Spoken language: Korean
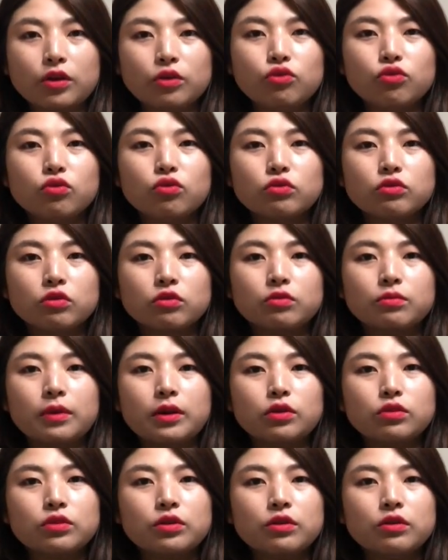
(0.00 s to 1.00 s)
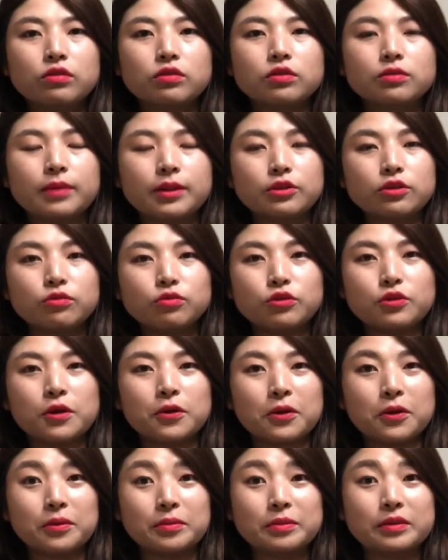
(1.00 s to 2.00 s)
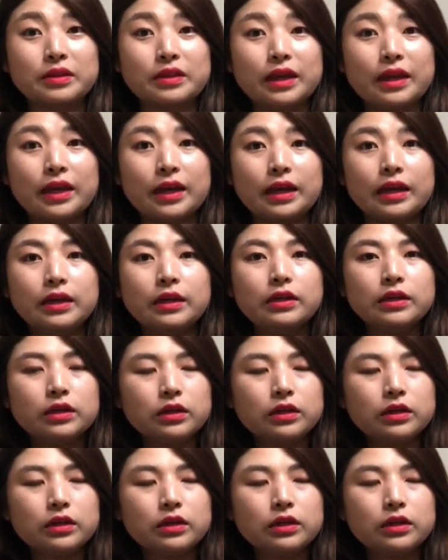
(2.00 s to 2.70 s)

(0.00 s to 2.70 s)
이후로 저는 멜로디언을 만져본 적이 없는데